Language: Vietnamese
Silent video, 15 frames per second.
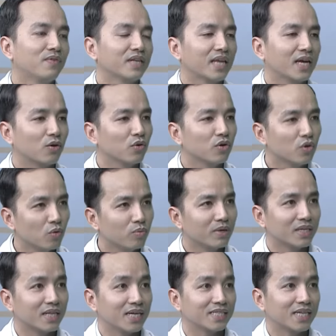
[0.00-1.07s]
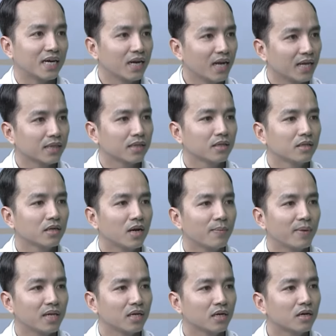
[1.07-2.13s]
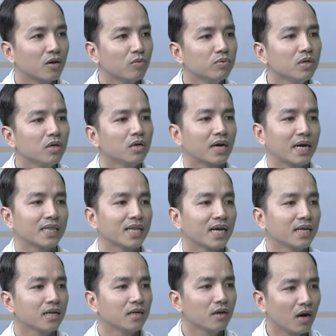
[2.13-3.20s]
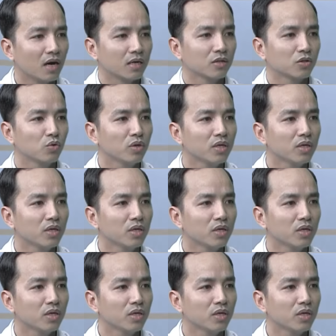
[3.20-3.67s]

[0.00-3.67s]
và thể cuối cùng là thể giả liệt tức là bệnh nhân không đưa cánh tay lên được